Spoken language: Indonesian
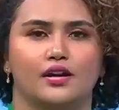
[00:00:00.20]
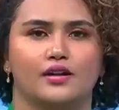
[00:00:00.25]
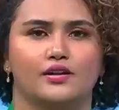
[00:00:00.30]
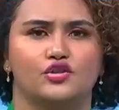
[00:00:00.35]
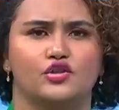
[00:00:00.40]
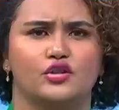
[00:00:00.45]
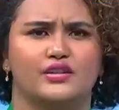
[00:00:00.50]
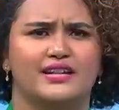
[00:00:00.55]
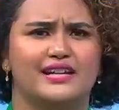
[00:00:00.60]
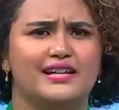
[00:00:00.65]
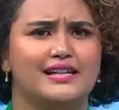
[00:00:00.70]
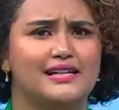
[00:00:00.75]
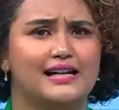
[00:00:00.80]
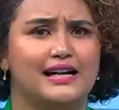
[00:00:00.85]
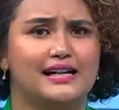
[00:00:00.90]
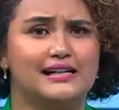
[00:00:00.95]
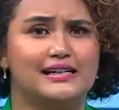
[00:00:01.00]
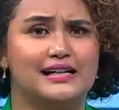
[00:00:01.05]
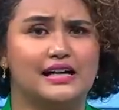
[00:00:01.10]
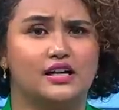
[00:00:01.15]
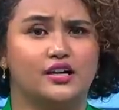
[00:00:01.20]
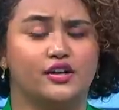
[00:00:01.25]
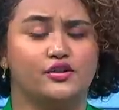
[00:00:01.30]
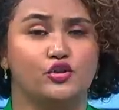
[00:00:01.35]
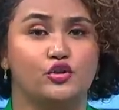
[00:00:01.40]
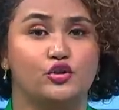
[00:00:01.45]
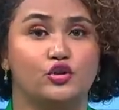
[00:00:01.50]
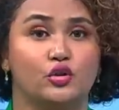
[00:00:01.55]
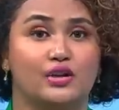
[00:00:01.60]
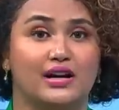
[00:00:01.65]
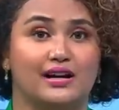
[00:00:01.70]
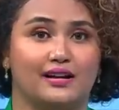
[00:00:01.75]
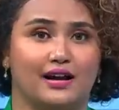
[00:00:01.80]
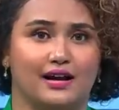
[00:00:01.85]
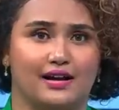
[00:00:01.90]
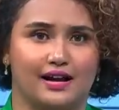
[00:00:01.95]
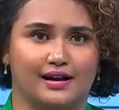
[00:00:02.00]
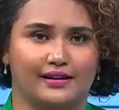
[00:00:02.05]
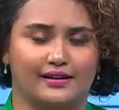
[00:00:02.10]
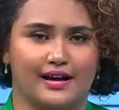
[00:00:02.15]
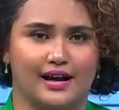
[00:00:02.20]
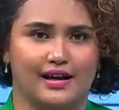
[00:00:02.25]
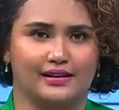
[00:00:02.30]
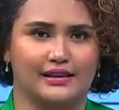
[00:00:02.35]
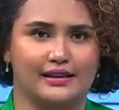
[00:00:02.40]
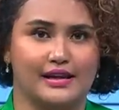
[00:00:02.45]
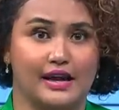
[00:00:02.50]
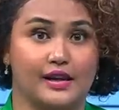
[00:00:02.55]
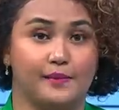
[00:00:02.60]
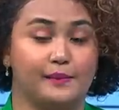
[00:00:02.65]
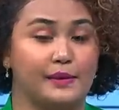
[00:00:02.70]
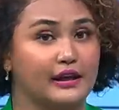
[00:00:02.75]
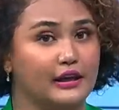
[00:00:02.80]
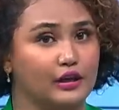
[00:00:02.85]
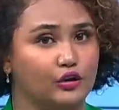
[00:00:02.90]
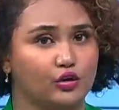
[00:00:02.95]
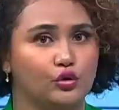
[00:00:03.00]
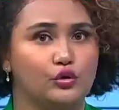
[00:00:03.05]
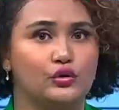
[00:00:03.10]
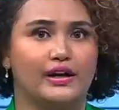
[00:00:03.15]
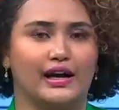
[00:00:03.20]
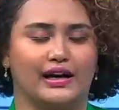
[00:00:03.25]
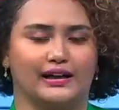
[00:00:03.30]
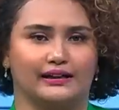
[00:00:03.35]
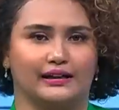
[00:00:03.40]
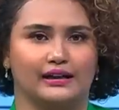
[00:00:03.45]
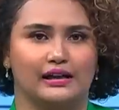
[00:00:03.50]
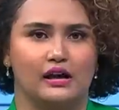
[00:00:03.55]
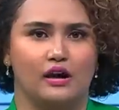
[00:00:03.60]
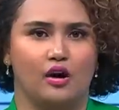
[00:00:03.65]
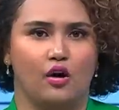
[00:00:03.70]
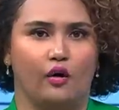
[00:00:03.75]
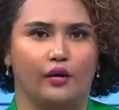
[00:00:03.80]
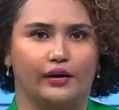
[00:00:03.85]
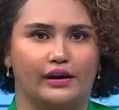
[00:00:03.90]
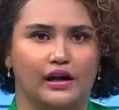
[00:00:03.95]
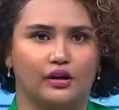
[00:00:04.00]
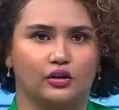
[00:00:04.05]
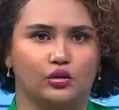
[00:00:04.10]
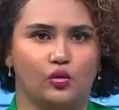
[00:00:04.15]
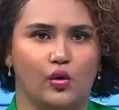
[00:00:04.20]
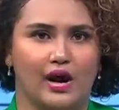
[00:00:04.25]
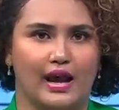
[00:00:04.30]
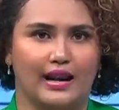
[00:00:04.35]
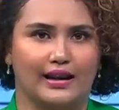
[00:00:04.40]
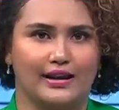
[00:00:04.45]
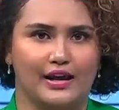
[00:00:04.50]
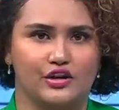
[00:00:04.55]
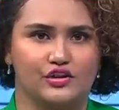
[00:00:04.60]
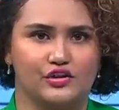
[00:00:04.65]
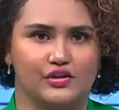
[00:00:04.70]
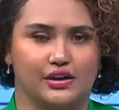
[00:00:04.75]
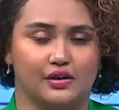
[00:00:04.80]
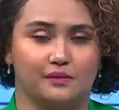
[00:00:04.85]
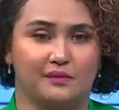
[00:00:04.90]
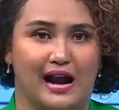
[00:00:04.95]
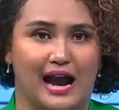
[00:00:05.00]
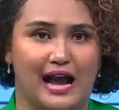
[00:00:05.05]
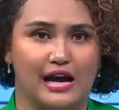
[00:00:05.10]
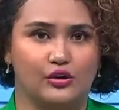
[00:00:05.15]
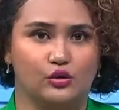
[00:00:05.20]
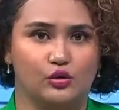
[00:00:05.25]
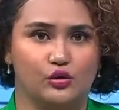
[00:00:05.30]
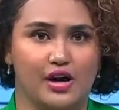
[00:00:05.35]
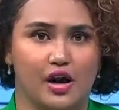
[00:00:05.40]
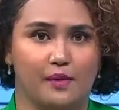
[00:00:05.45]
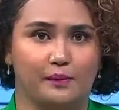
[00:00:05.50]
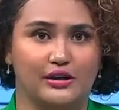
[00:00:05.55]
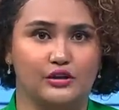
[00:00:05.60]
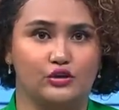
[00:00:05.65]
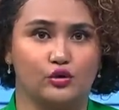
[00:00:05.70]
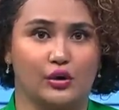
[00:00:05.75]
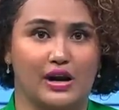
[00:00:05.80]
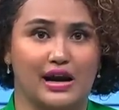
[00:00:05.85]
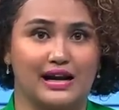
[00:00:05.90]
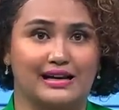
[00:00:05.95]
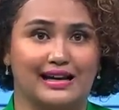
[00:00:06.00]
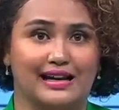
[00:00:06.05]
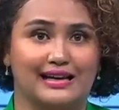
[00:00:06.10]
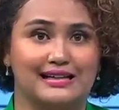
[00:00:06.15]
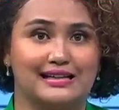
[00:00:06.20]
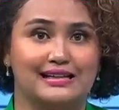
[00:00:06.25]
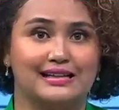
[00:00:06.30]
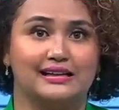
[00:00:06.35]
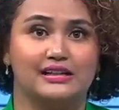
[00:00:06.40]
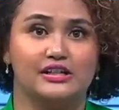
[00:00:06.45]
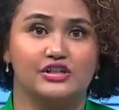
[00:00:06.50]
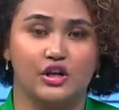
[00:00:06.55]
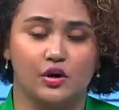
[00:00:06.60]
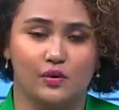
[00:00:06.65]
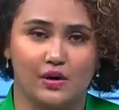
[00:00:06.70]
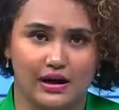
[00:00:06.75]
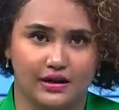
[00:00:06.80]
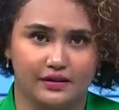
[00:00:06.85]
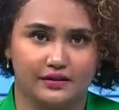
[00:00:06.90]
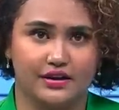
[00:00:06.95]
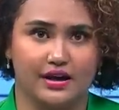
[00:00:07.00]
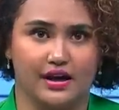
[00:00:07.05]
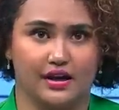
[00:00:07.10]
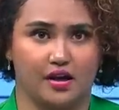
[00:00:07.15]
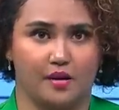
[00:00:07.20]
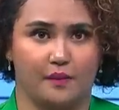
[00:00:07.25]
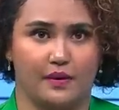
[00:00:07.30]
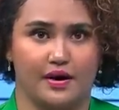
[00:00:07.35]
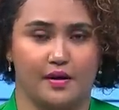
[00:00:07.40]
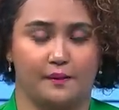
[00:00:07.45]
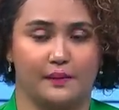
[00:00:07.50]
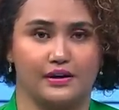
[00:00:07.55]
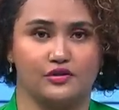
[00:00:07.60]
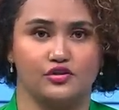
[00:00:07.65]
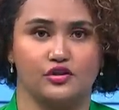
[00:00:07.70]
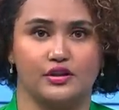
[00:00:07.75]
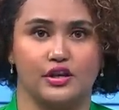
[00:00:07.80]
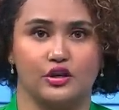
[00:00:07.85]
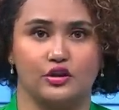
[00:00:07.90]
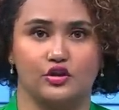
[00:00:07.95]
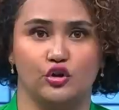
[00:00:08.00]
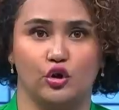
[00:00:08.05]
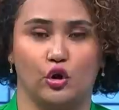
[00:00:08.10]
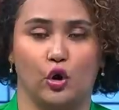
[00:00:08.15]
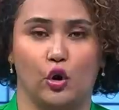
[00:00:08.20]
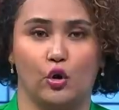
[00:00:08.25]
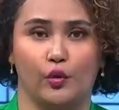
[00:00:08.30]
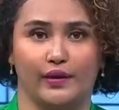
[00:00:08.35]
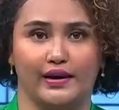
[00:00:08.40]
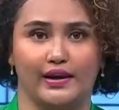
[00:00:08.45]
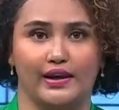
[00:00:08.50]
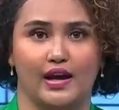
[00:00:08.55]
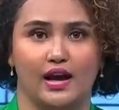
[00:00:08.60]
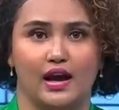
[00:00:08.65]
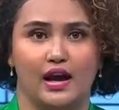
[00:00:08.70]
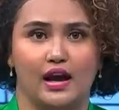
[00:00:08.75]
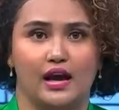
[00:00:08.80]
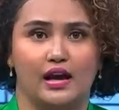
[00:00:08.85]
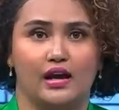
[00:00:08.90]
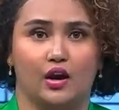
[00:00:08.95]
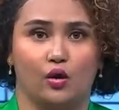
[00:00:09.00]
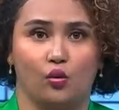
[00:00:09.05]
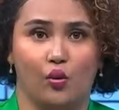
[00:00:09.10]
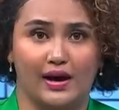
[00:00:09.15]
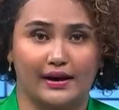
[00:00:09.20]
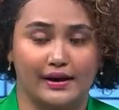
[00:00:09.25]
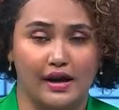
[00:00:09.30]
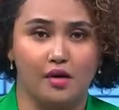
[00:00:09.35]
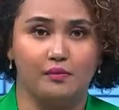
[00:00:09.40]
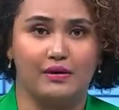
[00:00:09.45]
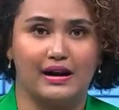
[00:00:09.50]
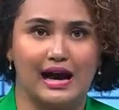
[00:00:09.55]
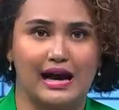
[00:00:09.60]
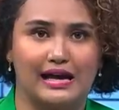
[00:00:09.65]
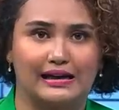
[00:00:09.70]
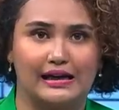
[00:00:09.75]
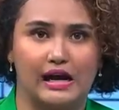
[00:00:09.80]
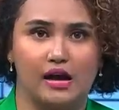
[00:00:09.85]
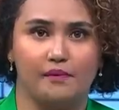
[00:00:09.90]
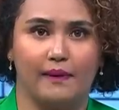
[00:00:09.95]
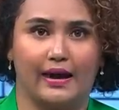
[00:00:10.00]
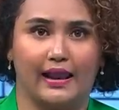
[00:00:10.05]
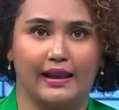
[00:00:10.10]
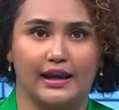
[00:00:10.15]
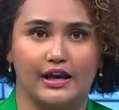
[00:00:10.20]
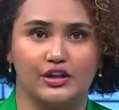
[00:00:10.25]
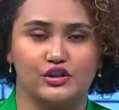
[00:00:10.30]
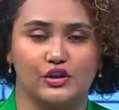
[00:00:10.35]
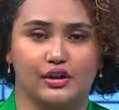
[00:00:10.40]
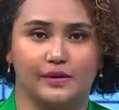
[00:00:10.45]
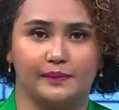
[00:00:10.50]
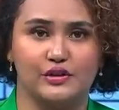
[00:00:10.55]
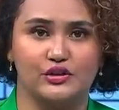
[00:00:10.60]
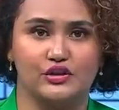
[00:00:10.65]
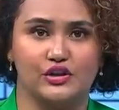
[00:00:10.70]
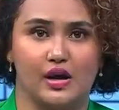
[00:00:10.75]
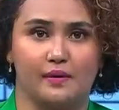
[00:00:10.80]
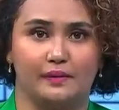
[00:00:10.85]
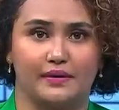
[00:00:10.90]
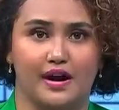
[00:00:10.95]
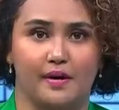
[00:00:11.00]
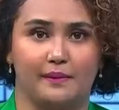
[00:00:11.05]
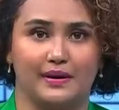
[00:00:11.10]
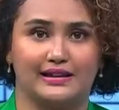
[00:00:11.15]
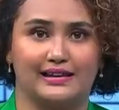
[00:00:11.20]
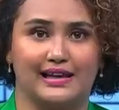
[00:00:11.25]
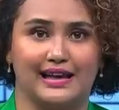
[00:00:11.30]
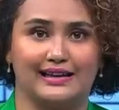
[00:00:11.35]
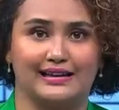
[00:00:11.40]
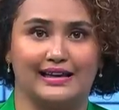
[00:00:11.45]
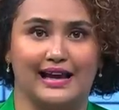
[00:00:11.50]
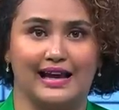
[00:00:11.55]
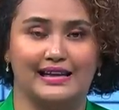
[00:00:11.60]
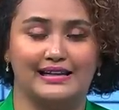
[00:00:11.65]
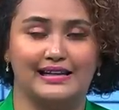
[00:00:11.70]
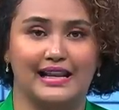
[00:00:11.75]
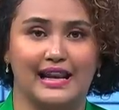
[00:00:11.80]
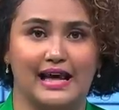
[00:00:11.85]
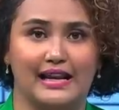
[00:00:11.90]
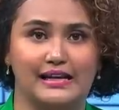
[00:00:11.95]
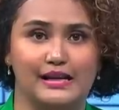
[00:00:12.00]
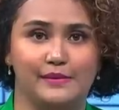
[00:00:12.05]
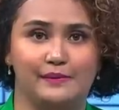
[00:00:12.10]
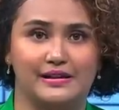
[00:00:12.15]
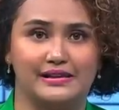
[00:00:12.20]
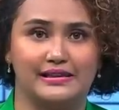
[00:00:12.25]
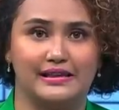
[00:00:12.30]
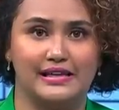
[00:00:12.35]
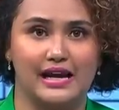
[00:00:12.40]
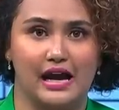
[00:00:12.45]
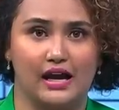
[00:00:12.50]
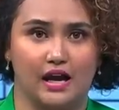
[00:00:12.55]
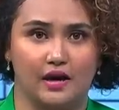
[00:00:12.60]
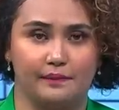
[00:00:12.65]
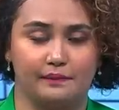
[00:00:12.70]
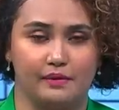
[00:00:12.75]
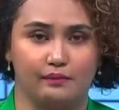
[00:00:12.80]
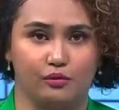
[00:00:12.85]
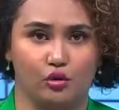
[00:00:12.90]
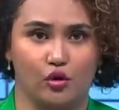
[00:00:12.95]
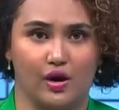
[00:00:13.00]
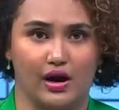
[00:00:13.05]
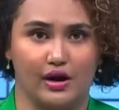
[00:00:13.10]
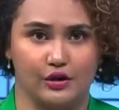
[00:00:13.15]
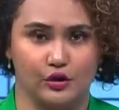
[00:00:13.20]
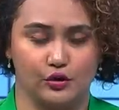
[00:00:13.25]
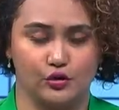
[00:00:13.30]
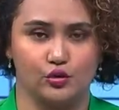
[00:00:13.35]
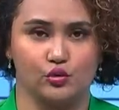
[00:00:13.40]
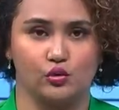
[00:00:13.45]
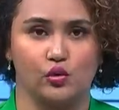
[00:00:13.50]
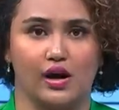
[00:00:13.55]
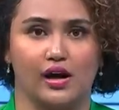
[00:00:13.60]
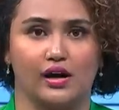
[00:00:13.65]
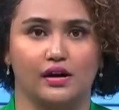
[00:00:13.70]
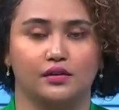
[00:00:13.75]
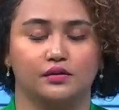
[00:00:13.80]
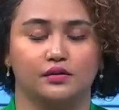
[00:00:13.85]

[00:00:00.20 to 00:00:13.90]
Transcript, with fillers: Sedih karena kejujuran anaknya tidak diperhitungkan, orang tua Eliezer mengadu dan mencurahkan kekecewaannya kepada Presiden Jokowi. Keluarga berharap Eliezer bisa mendapatkan keadilan di persidangan pembunuhan Yosua.